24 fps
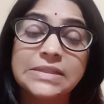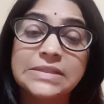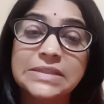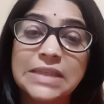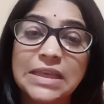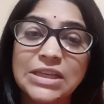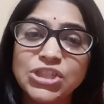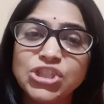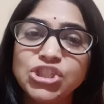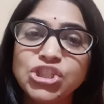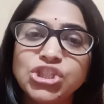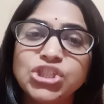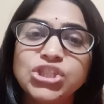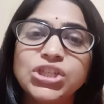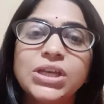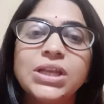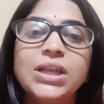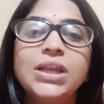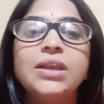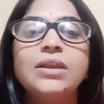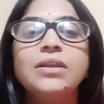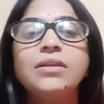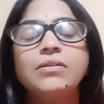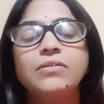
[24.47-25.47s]

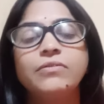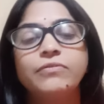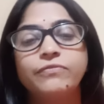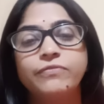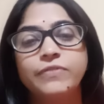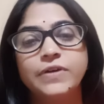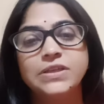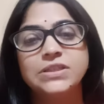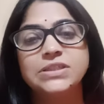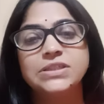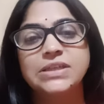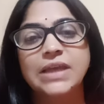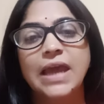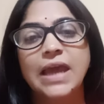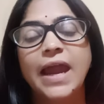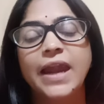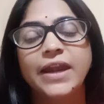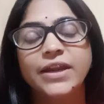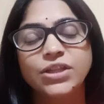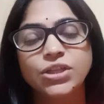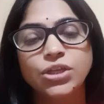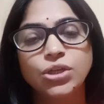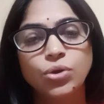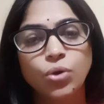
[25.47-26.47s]
इसेंशियल फर्स्ट
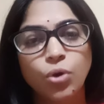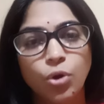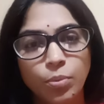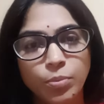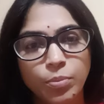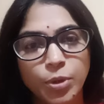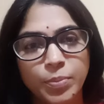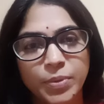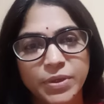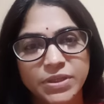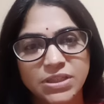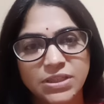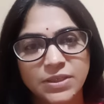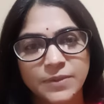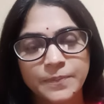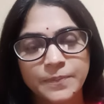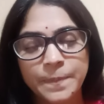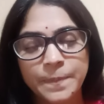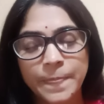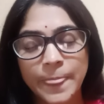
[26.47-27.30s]
एड इन होम्योपैथी